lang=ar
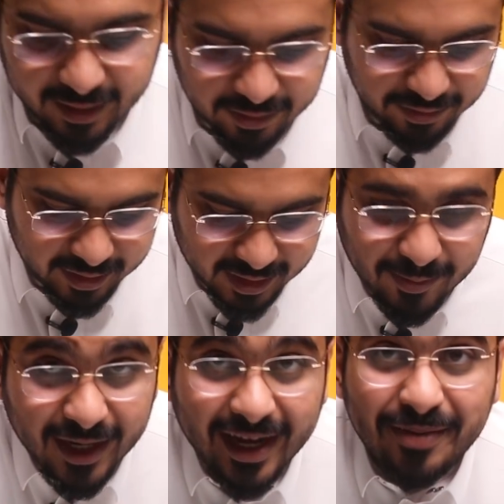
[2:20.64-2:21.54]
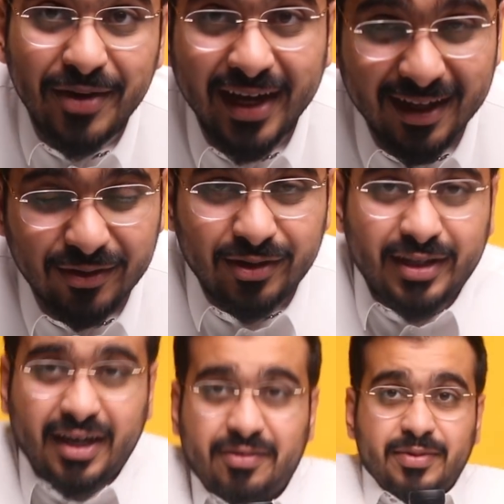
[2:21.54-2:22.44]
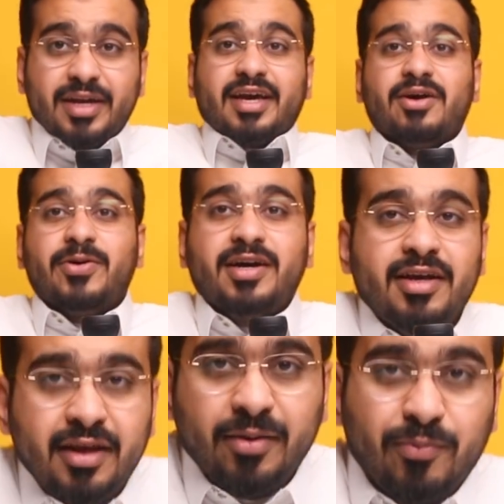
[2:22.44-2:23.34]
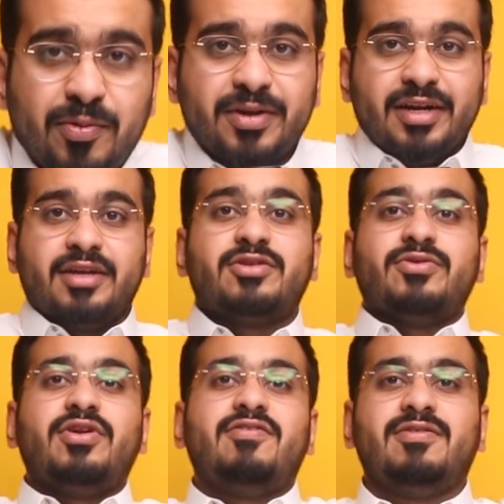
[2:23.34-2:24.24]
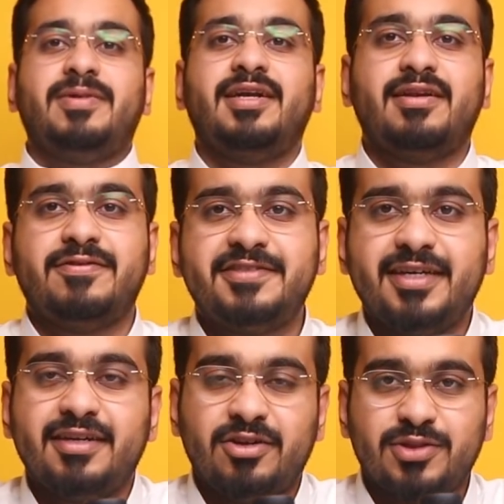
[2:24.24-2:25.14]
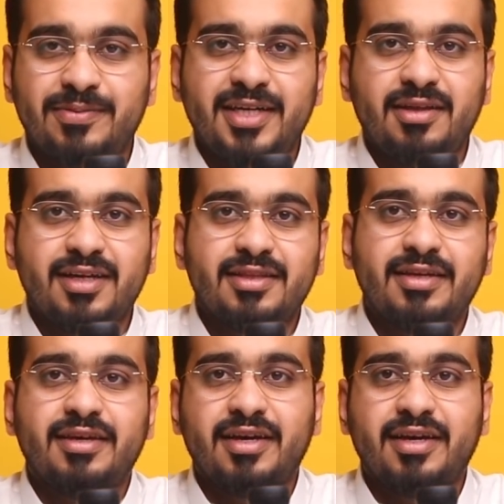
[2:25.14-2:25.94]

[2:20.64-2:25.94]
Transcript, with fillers: اليدويه طبعا اي مكان تروح تاخذ منه قهوه ممكن انك تقولها في المحل نفسه لو سمحت عطني